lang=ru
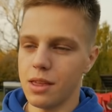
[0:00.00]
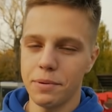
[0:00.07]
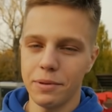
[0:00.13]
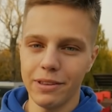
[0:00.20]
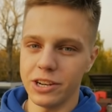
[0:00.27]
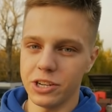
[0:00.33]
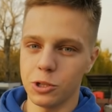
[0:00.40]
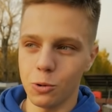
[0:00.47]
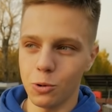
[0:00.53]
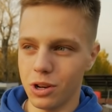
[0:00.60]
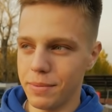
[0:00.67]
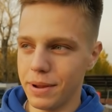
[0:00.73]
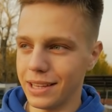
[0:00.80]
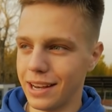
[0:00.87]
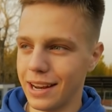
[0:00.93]
Напоминаю, что у
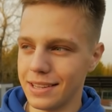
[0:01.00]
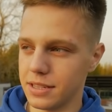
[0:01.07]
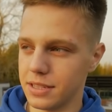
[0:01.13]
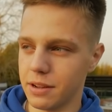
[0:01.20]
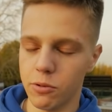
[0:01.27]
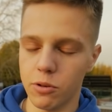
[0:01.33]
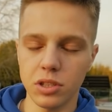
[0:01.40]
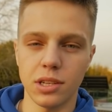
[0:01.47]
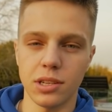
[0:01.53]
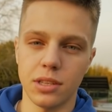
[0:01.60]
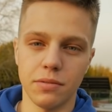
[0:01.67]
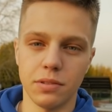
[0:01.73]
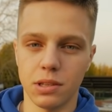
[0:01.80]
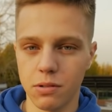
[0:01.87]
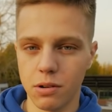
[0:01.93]
ребят разница в
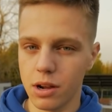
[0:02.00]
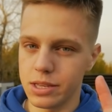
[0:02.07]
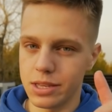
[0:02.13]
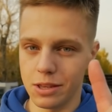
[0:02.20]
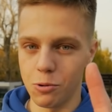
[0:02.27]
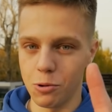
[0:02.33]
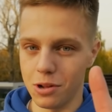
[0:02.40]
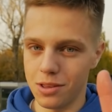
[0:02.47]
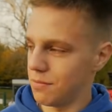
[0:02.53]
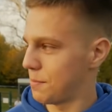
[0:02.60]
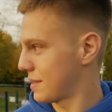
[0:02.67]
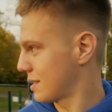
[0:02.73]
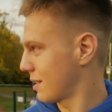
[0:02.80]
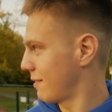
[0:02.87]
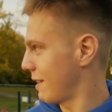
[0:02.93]
возрасте всего один год.
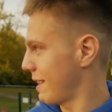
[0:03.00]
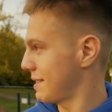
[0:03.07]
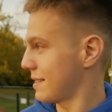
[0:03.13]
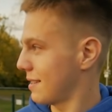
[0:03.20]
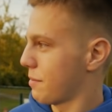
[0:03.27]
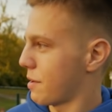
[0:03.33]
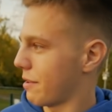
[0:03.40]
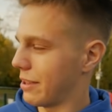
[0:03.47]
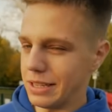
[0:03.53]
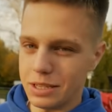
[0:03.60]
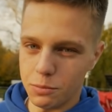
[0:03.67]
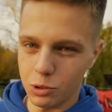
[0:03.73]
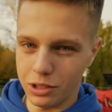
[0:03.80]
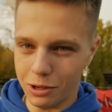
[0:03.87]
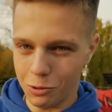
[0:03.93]
Представляете? Правда,
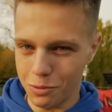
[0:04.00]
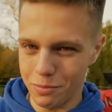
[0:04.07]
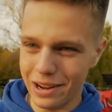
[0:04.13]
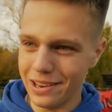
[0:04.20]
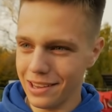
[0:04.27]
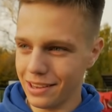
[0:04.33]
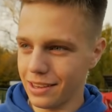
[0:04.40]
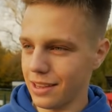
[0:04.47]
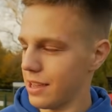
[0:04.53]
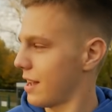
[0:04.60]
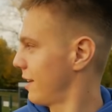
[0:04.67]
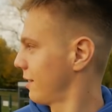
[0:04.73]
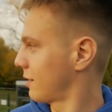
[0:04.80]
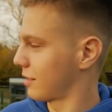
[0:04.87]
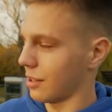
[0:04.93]
Тимур такой маленький,
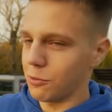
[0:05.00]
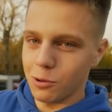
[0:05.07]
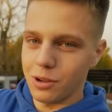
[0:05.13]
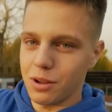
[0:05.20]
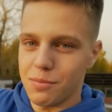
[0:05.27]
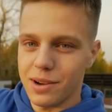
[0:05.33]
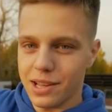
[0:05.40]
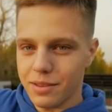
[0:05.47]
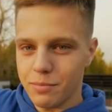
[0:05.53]
а это такой кабан